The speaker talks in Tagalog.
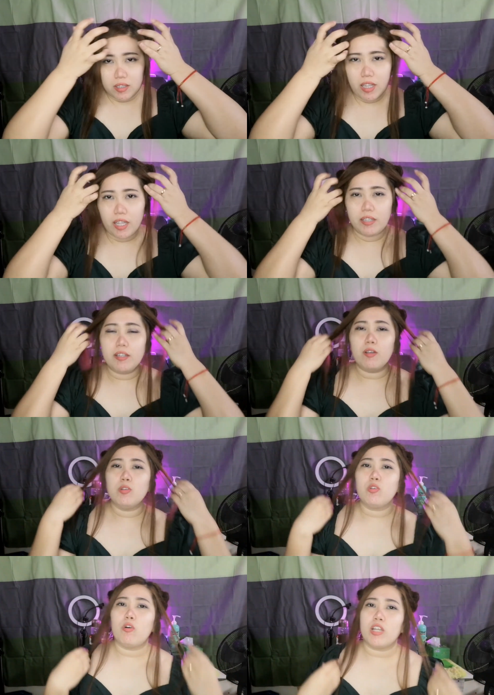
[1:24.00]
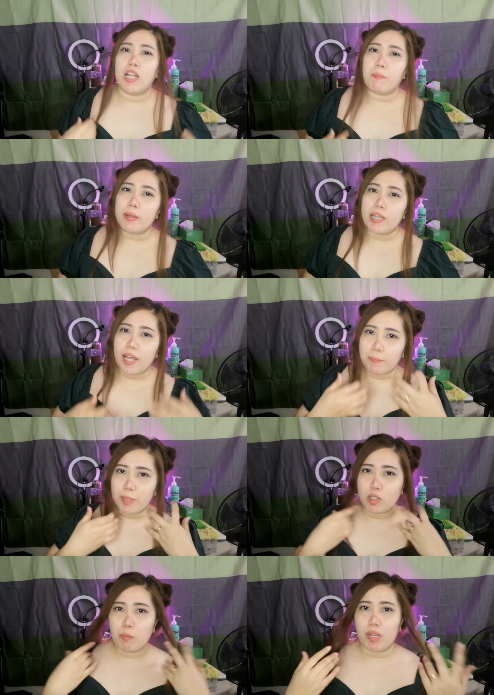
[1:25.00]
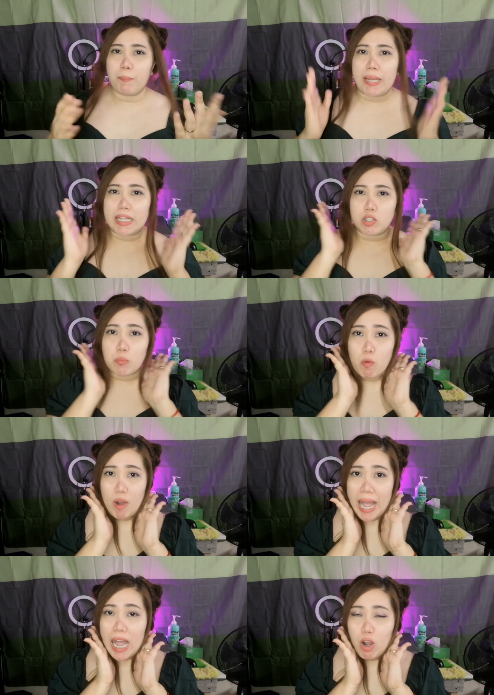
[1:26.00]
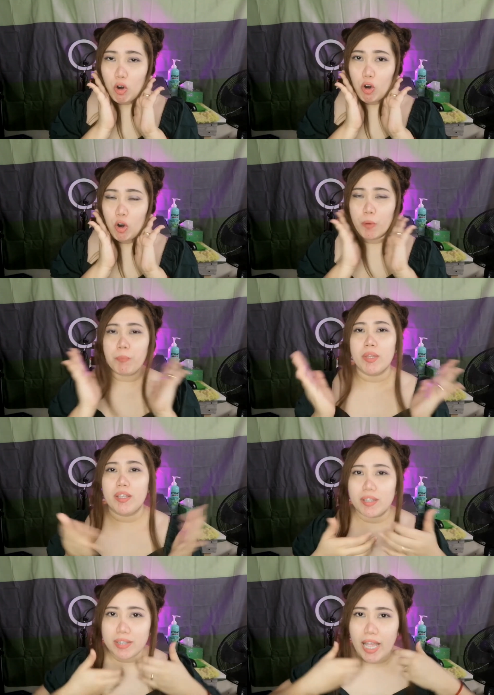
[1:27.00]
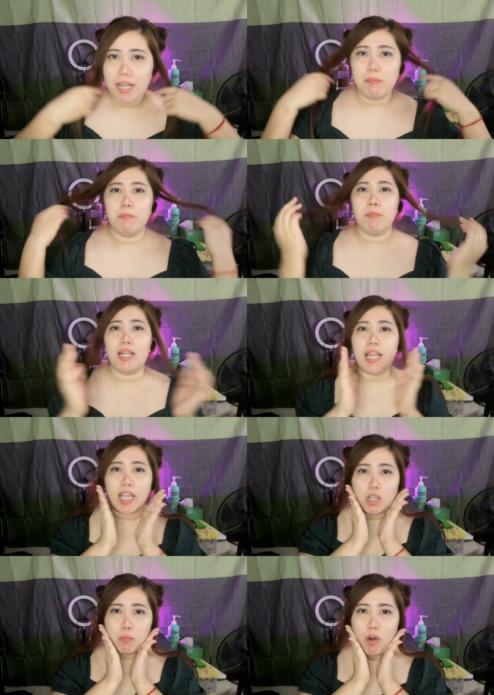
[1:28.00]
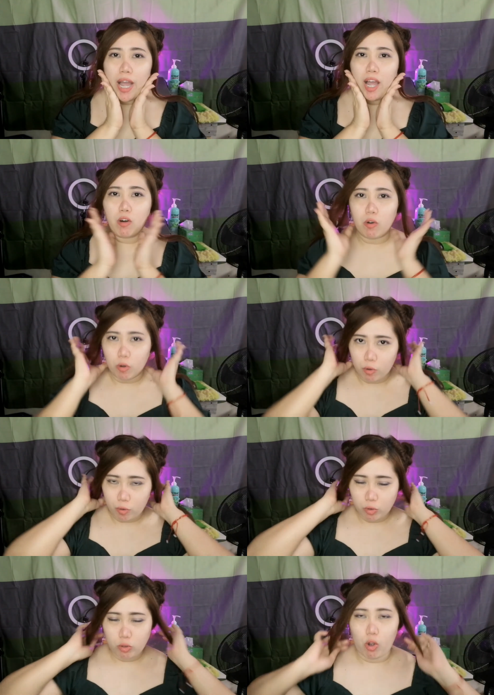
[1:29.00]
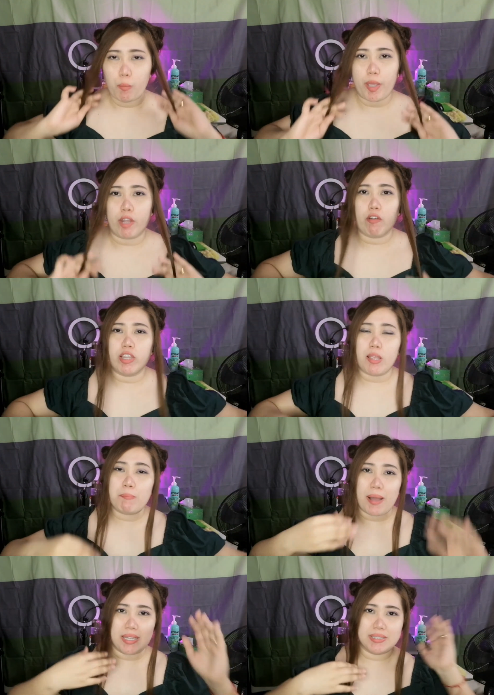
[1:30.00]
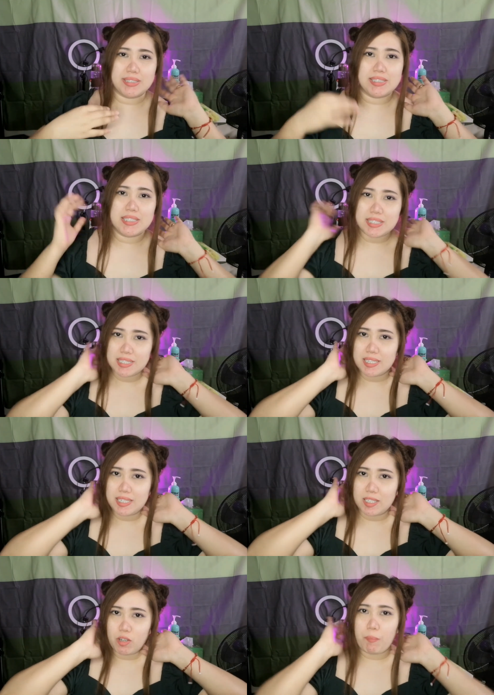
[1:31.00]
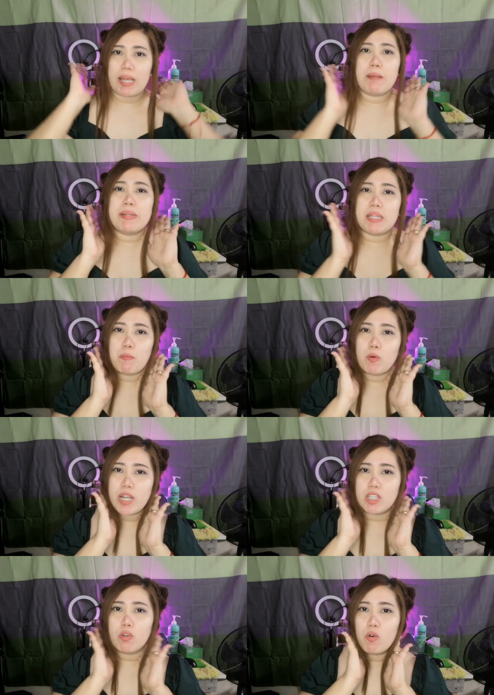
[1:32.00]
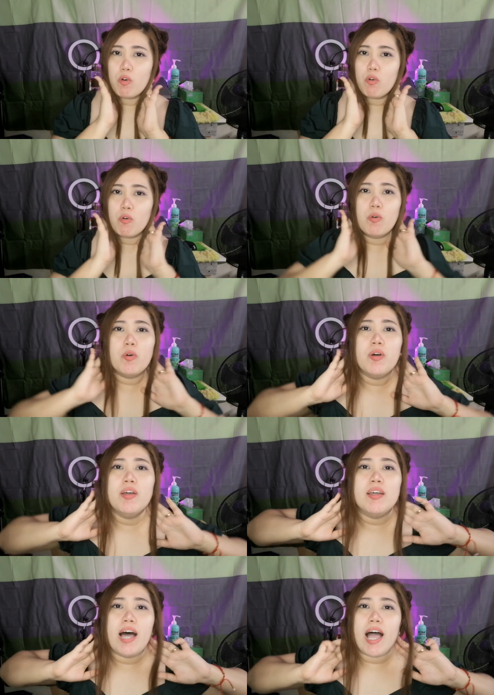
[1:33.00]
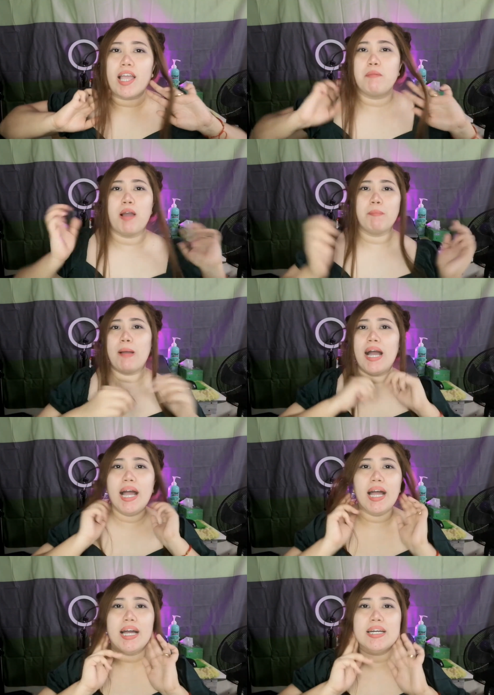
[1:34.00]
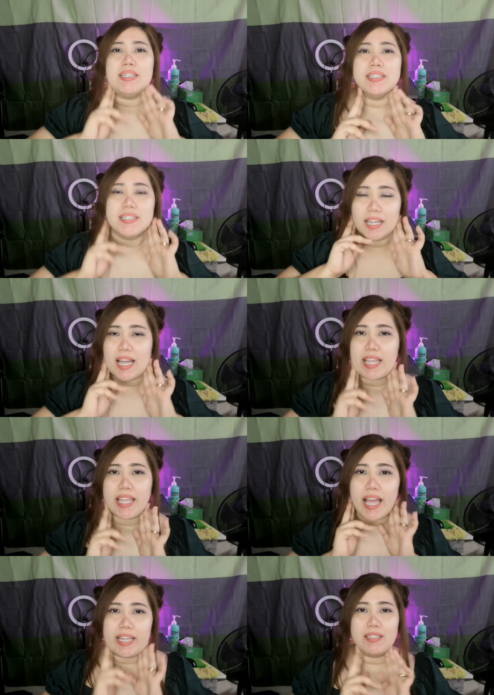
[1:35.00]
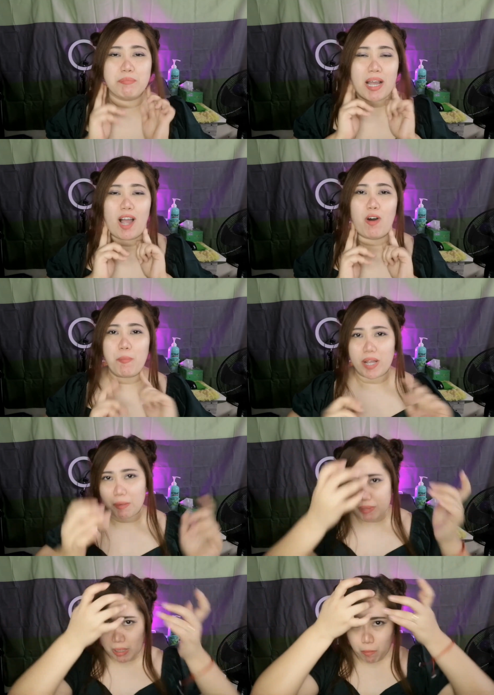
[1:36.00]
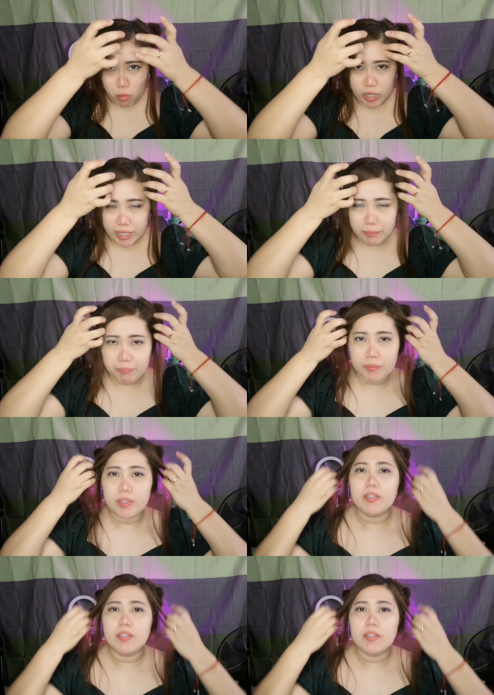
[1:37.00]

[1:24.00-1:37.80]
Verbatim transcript: Then, gusto ko rin naman na medyo magpayat yung mukha ko. Dahil malaki yung mukha ko, gusto ko mayroon ding bangs. No, para matabunan yung aking mga panga. Hayan, panga ko para matabunan.